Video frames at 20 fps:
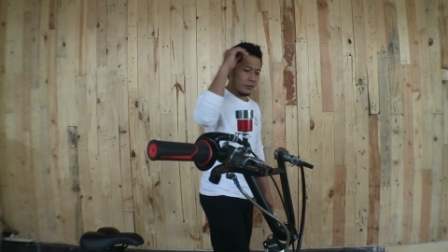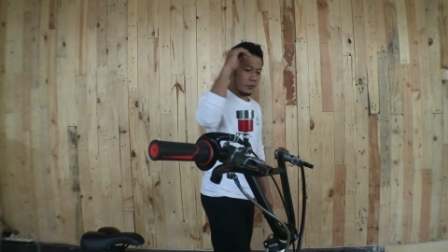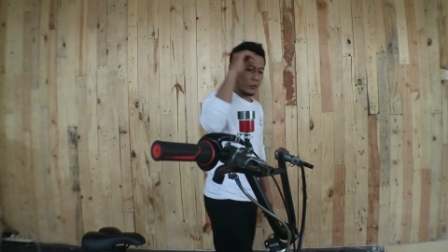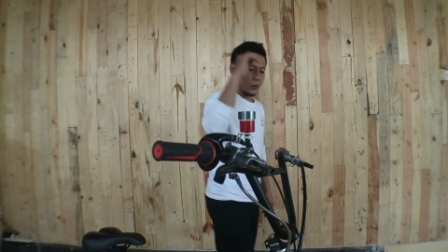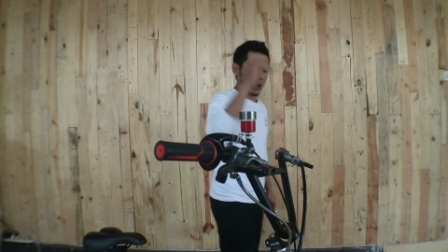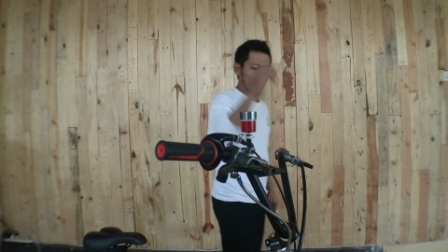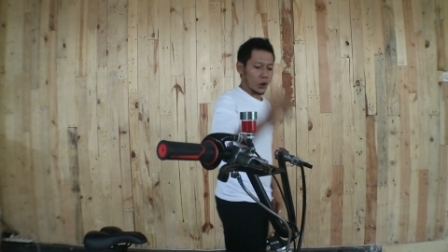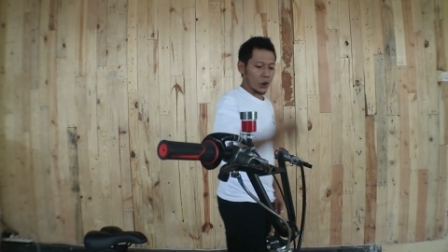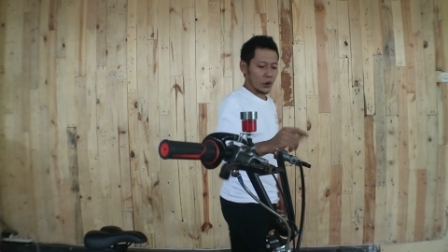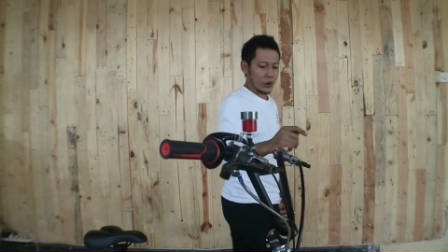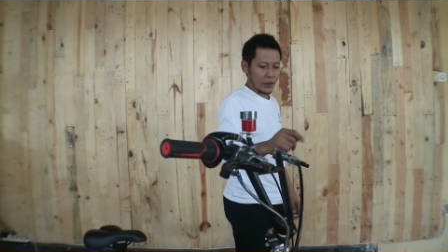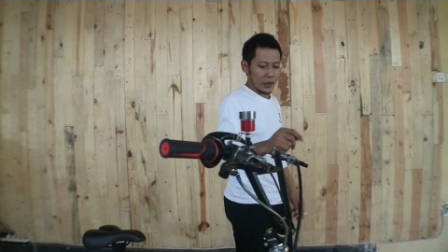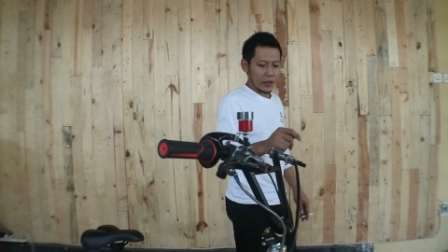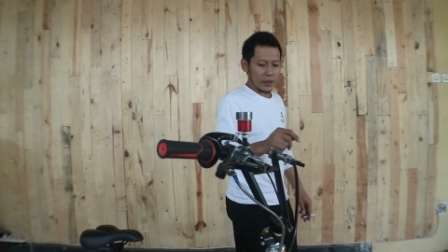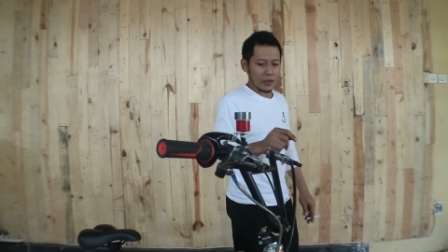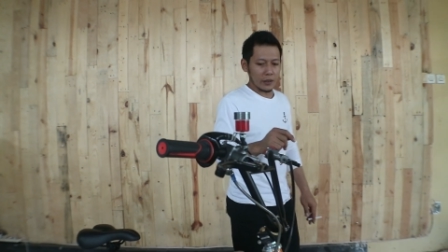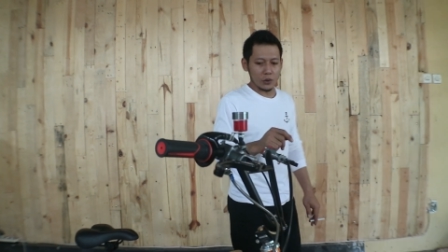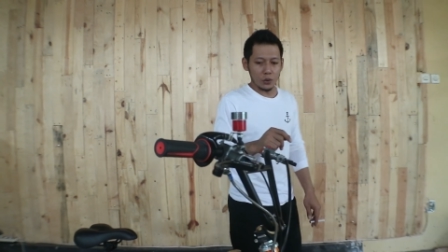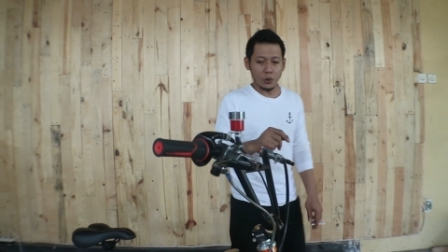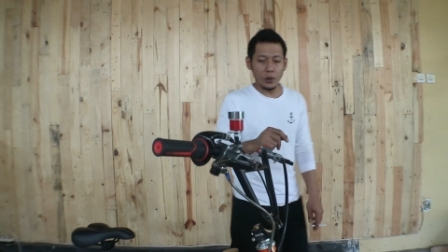
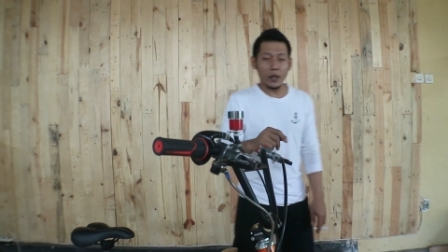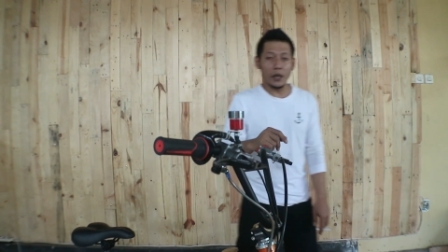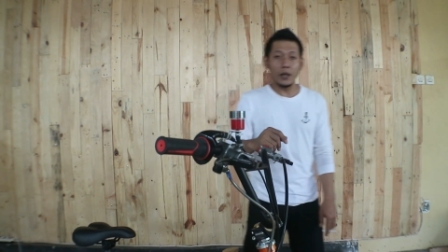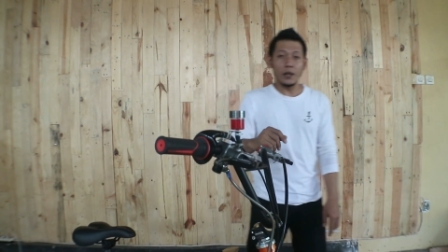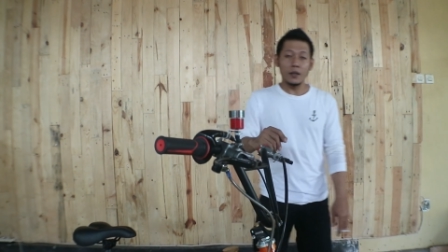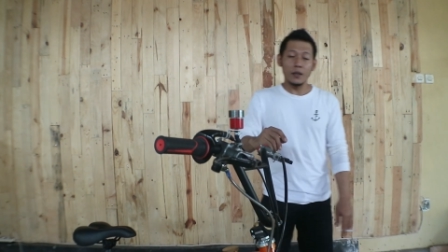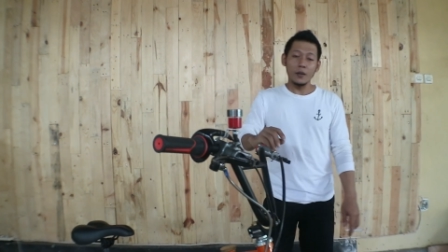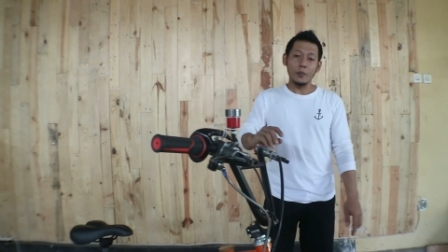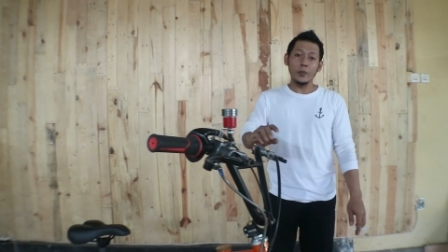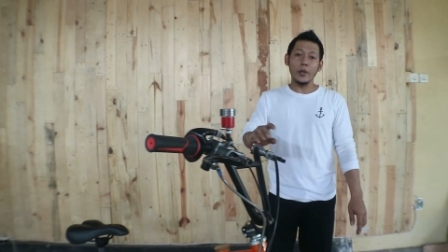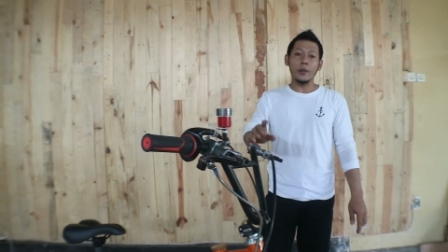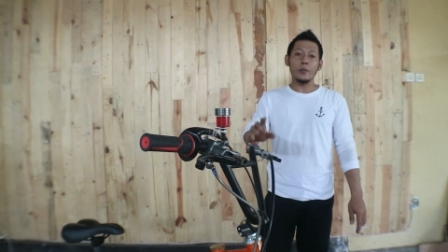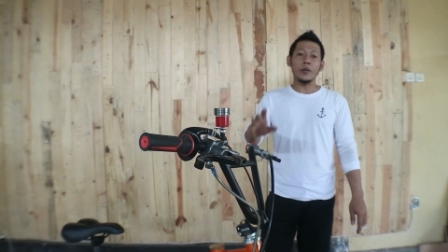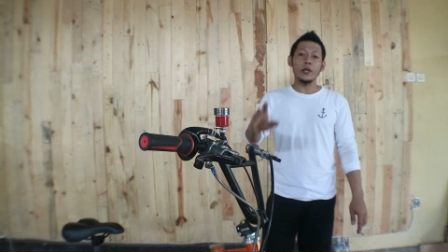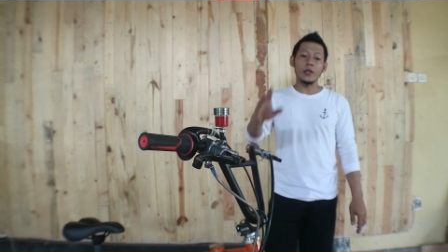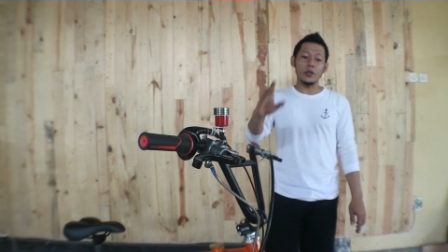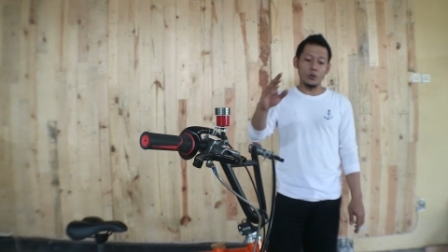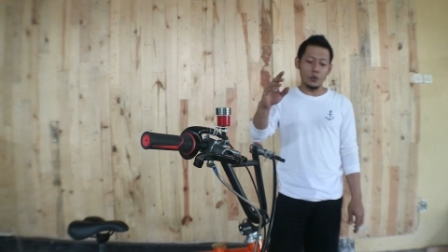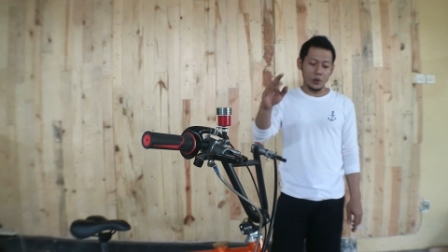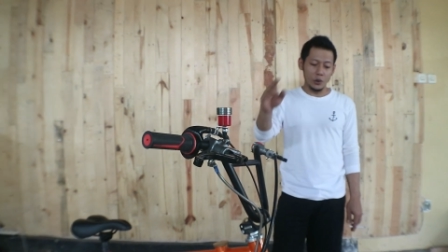motornya juga
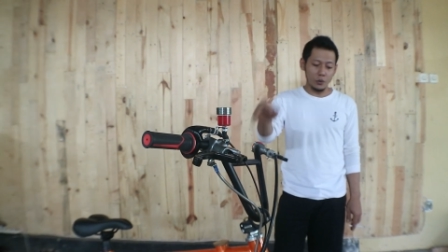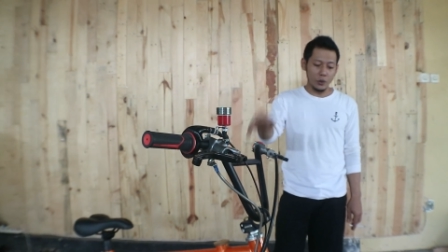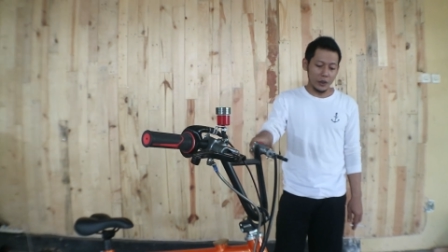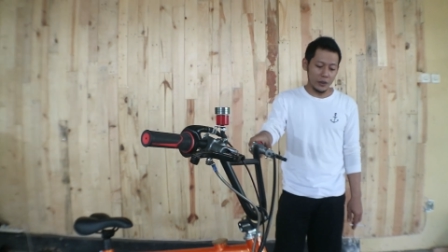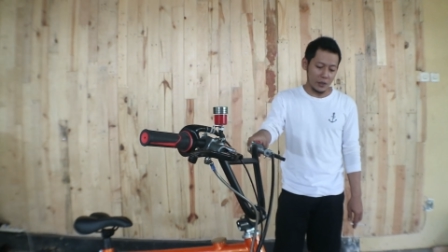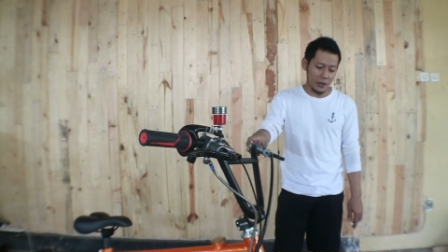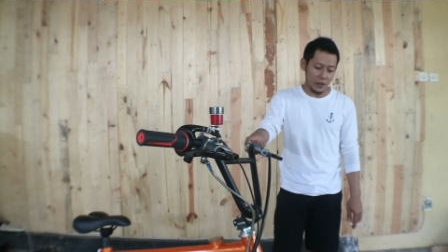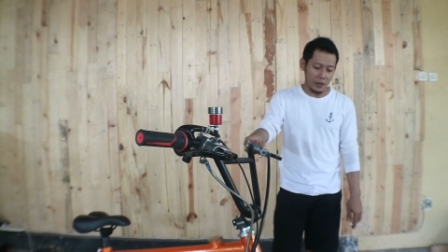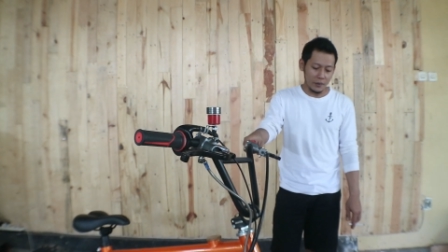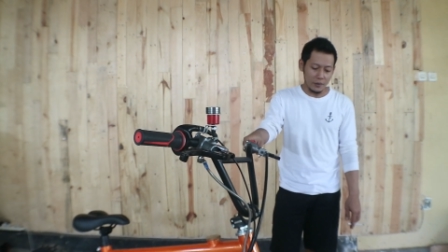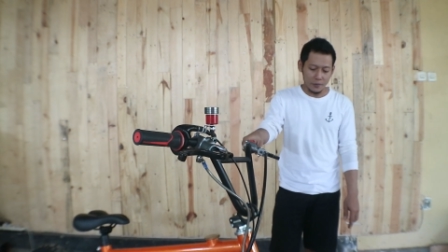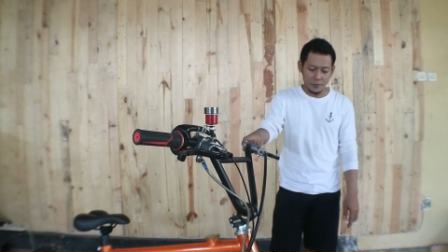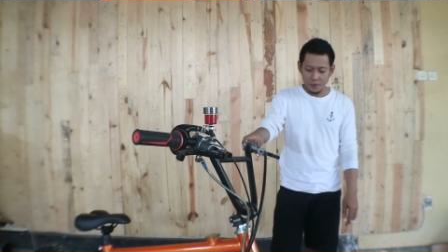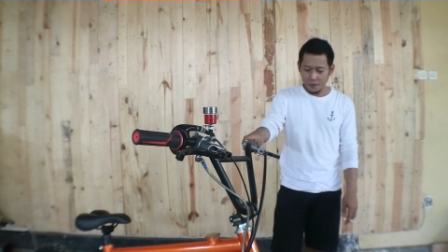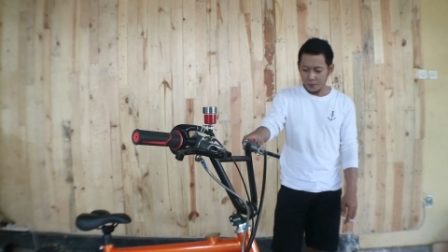BMX gitu-gitu aja